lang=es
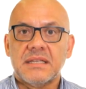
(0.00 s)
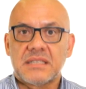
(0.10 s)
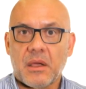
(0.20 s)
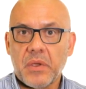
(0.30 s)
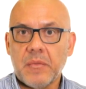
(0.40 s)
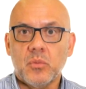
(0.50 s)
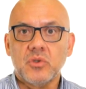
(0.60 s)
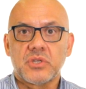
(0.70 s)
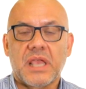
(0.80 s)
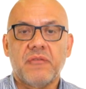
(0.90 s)

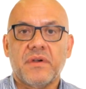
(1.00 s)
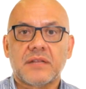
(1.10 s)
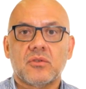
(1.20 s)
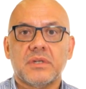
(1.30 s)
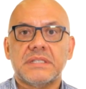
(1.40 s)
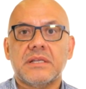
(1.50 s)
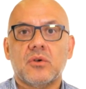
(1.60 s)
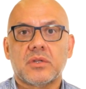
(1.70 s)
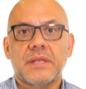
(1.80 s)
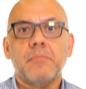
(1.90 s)
Sabemos que hay factores de
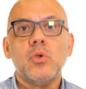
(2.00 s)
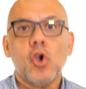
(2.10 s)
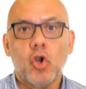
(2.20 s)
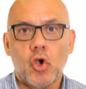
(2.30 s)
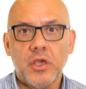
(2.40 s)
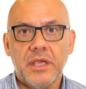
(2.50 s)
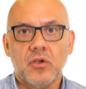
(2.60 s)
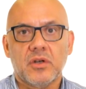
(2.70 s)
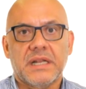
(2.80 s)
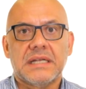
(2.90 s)
orden
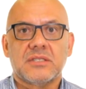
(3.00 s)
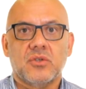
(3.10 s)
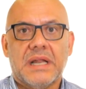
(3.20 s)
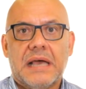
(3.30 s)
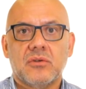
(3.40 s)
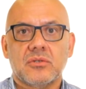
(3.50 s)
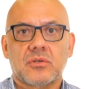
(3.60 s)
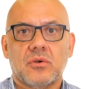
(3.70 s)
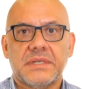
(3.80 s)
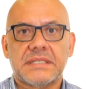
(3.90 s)
biológico
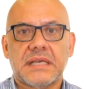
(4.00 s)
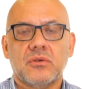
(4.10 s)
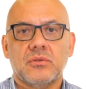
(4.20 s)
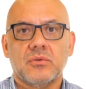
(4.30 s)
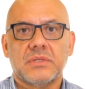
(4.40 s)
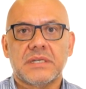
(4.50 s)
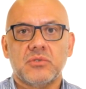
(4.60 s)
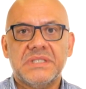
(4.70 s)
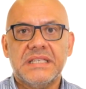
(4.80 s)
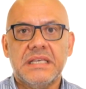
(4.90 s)
relacionados con esta conducta
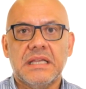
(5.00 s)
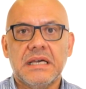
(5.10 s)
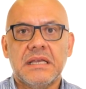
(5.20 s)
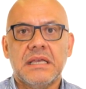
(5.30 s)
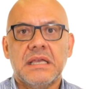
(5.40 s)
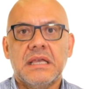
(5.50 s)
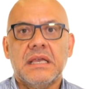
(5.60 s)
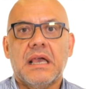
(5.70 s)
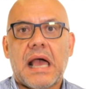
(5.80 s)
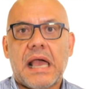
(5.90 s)
suicida,
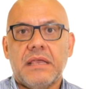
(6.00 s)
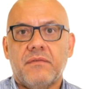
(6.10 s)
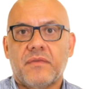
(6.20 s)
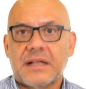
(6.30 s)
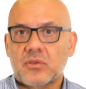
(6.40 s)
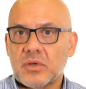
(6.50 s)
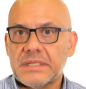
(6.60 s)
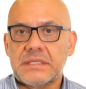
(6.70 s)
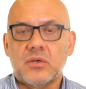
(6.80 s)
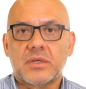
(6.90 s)
hay
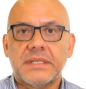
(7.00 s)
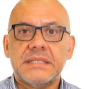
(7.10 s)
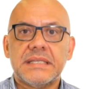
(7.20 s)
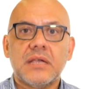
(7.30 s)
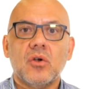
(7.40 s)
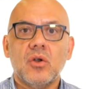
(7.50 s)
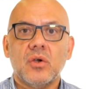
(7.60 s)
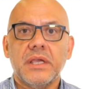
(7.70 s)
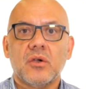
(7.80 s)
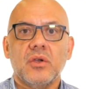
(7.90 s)
factores de orden
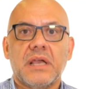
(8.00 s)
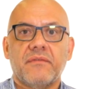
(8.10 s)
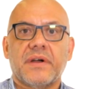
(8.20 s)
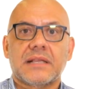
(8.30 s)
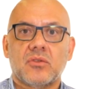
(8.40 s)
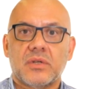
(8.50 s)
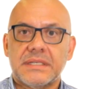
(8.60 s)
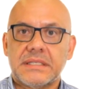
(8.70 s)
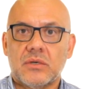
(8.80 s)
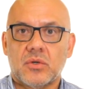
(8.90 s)
psicológico y hay
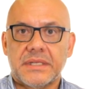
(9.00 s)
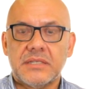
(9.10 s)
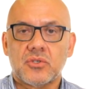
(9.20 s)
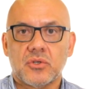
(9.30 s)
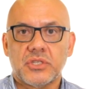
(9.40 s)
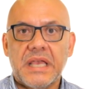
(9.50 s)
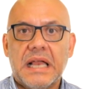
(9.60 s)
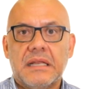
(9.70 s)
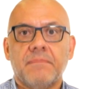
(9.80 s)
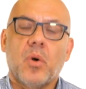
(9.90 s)
factores de orden
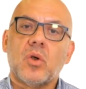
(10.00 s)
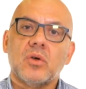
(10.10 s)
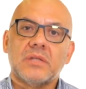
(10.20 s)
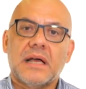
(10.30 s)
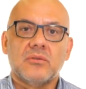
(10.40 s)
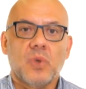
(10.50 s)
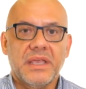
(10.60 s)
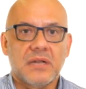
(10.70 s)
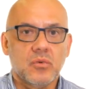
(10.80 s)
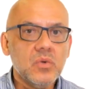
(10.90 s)
social. Por lo tanto,
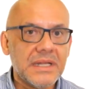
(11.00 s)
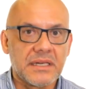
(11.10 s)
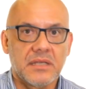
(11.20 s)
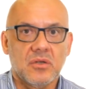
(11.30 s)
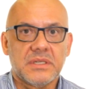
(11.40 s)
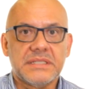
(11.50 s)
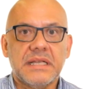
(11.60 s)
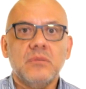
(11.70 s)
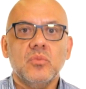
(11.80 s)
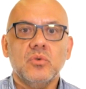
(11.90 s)
hay algunas regiones
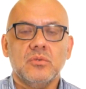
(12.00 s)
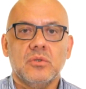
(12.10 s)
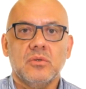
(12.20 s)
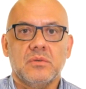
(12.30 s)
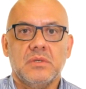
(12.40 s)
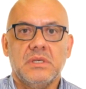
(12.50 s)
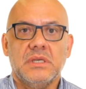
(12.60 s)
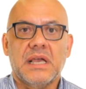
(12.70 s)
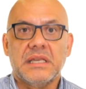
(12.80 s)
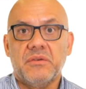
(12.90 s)
del mundo
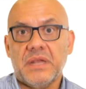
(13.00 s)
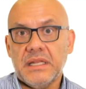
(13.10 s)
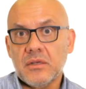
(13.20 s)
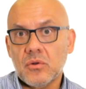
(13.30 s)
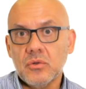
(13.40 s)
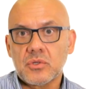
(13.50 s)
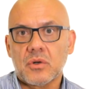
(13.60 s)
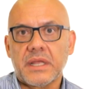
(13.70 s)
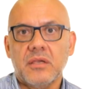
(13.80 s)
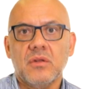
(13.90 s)
y a nivel
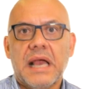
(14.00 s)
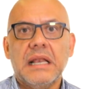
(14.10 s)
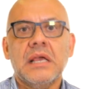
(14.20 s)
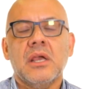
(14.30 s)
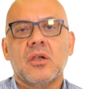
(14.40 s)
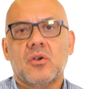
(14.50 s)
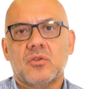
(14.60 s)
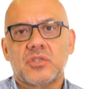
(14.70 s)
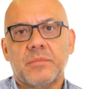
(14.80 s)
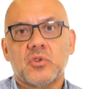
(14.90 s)
incluso regional
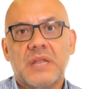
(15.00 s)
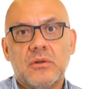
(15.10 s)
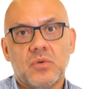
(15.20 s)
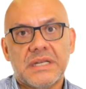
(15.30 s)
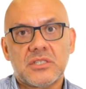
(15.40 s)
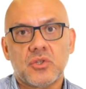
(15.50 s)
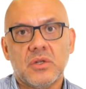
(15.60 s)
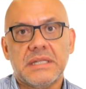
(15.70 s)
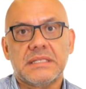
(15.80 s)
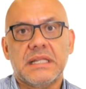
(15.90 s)
conocemos algunas
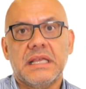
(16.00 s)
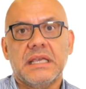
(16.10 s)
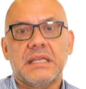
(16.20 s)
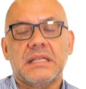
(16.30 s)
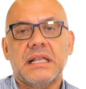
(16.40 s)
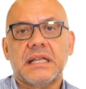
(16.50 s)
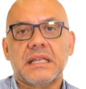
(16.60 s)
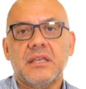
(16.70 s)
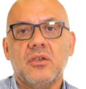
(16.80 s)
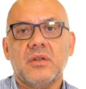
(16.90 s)
zonas de, la
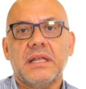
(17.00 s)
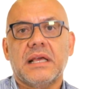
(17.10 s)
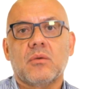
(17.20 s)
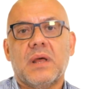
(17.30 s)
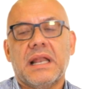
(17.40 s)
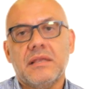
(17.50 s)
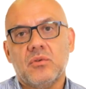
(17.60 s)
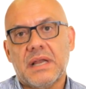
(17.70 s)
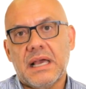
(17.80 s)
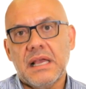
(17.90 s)
región en la cual hay
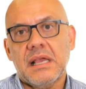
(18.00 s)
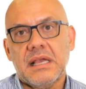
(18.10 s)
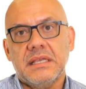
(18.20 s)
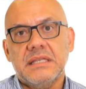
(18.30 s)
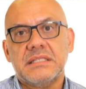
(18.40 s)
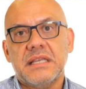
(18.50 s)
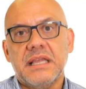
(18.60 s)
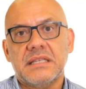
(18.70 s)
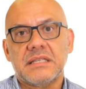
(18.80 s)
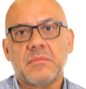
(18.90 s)
una
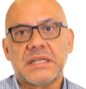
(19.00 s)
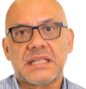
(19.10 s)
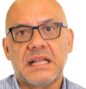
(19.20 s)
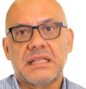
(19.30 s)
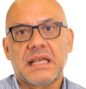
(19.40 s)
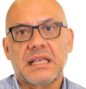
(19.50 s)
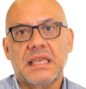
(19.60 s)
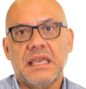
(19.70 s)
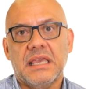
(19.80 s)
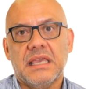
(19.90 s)
incidencia más alta
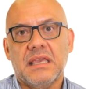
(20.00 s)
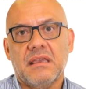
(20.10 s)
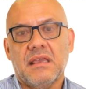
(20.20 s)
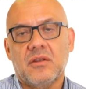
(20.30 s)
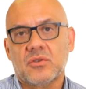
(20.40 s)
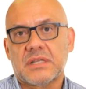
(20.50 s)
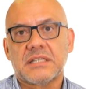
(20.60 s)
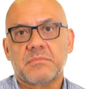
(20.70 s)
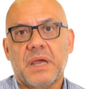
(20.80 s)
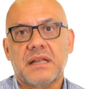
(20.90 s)
que en
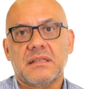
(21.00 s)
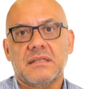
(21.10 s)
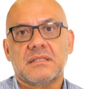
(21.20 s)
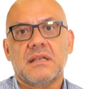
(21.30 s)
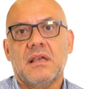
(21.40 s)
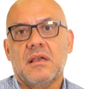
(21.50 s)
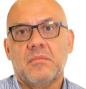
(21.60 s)
otras partes.